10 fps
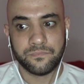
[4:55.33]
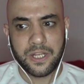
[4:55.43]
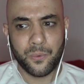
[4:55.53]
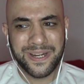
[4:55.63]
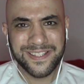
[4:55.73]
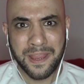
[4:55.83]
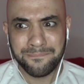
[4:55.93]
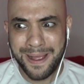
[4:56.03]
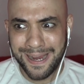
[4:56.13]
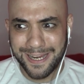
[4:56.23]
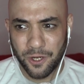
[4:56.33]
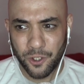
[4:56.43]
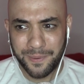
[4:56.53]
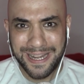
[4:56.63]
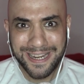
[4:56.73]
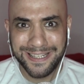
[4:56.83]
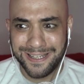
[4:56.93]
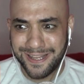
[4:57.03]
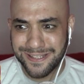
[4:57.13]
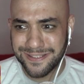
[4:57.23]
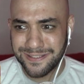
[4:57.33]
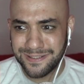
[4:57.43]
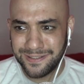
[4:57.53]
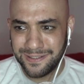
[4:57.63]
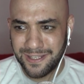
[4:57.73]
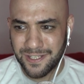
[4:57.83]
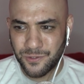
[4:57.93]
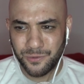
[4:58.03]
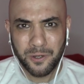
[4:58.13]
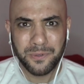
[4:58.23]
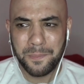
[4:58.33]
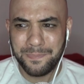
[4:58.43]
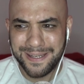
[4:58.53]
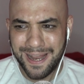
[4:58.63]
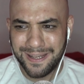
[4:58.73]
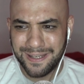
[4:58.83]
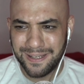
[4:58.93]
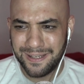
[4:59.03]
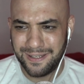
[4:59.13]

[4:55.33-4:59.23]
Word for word: Qué buena esa imagen con los bailarines. Haciendo como una espiral.